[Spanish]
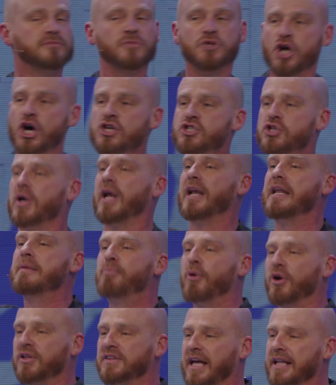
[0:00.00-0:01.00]
Yo soy el
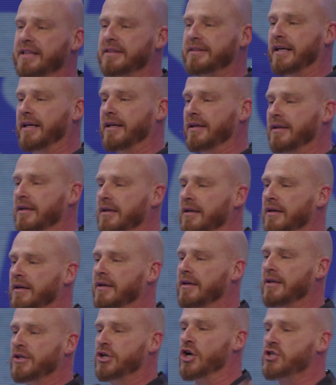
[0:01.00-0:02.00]
importante.
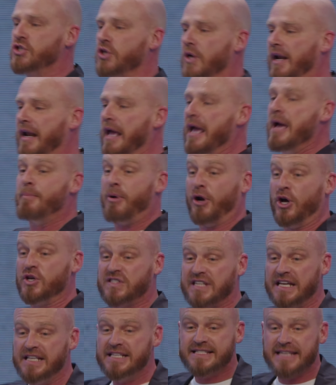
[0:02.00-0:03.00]
Yo soy Pero
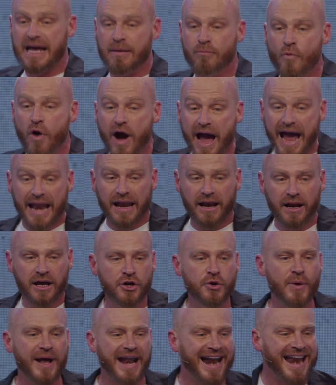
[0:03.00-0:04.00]
sin Samuel
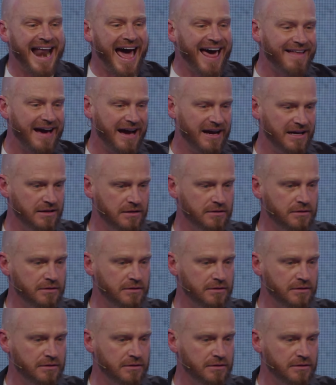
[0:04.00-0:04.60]
no era nada.